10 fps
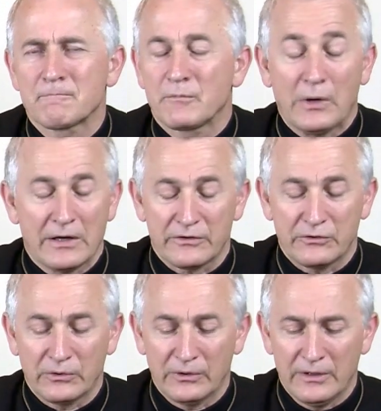
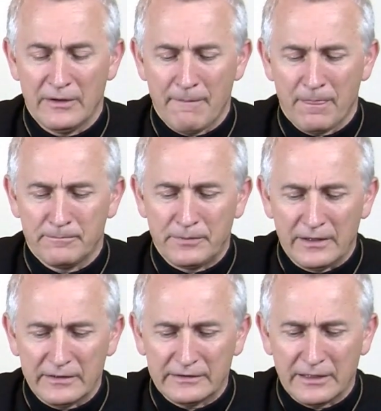Bardzo
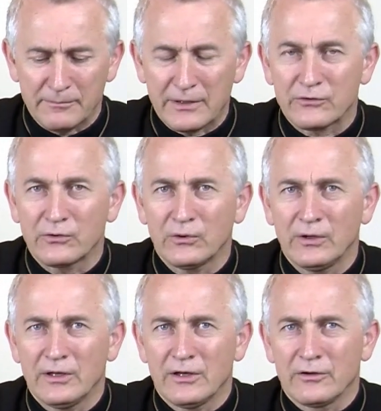piękna, bardzo
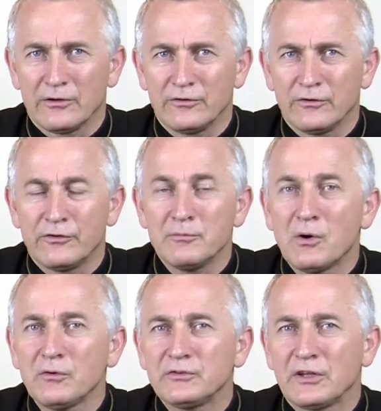y,
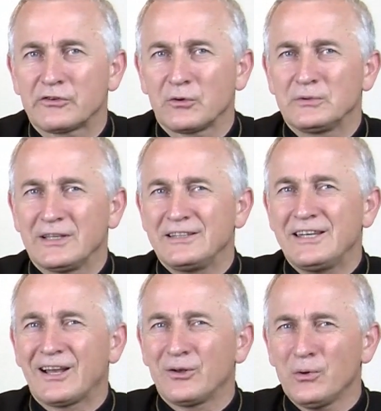wymowne są te
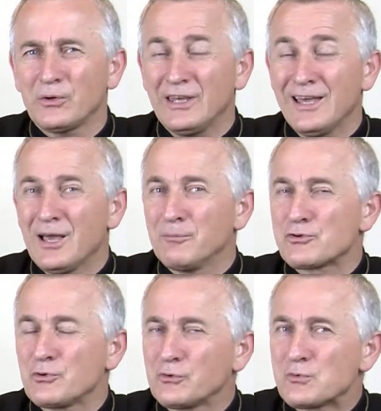dialogi.
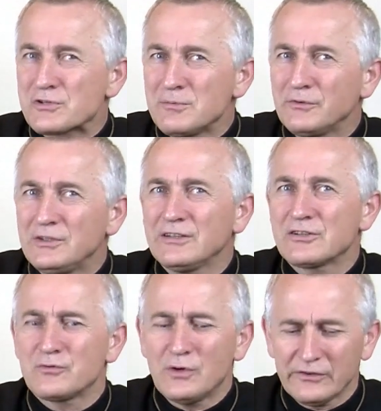Może usłyszymy w nich
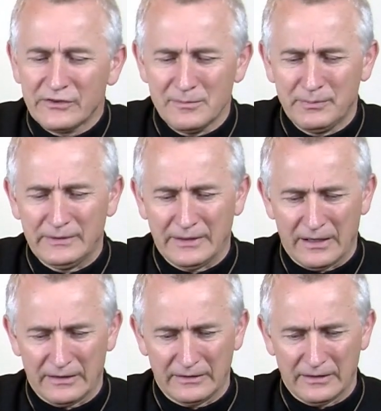też własne
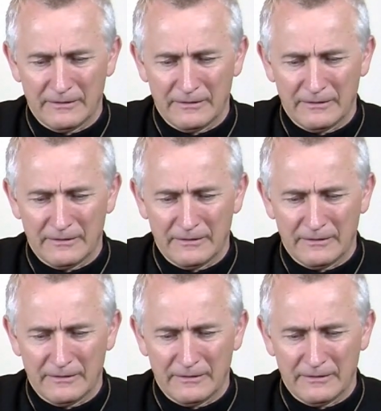pytania.